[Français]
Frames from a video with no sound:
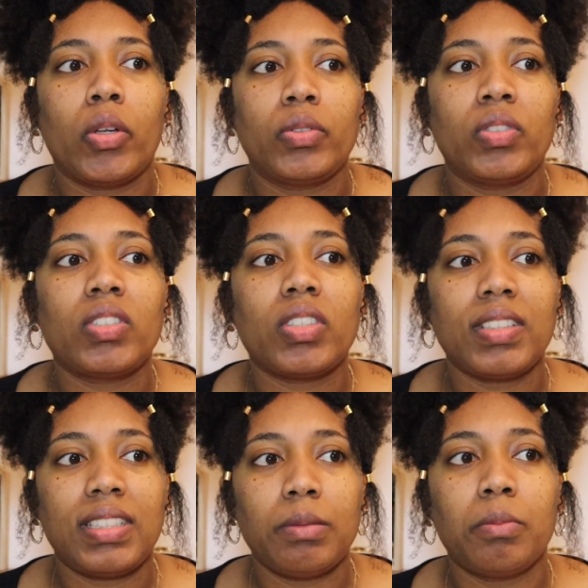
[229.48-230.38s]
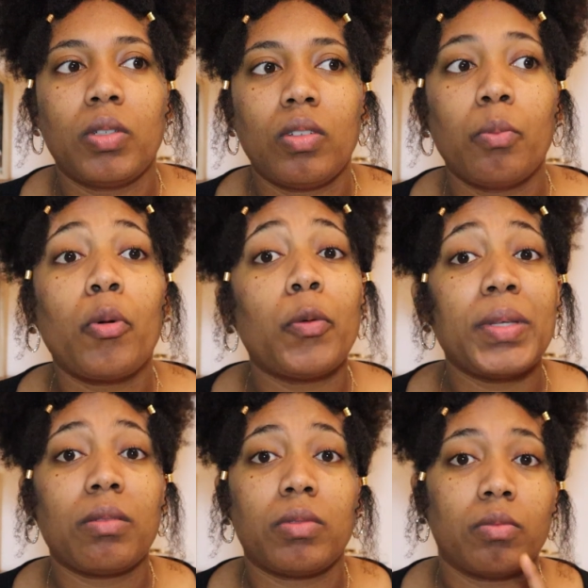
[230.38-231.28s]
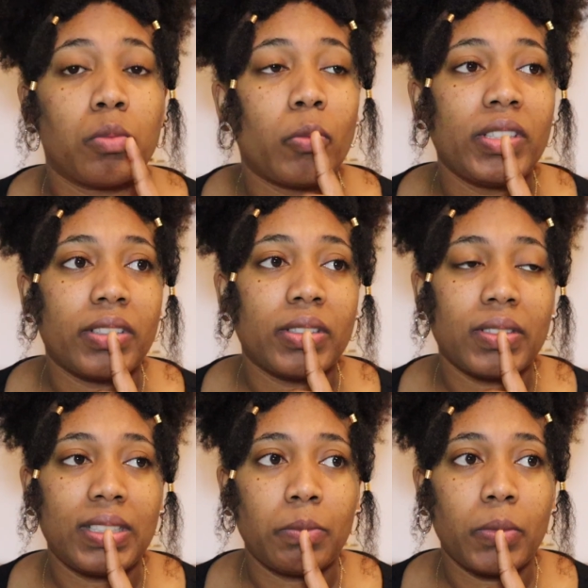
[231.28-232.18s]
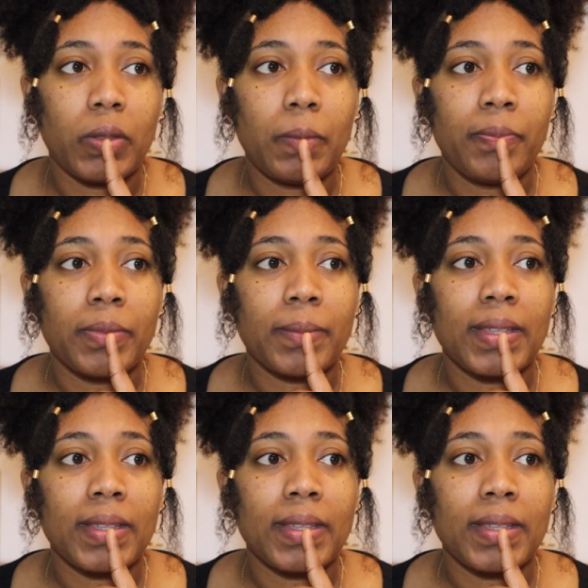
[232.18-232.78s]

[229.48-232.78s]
Un sentiment, premièrement. Pour moi, c'est un sentiment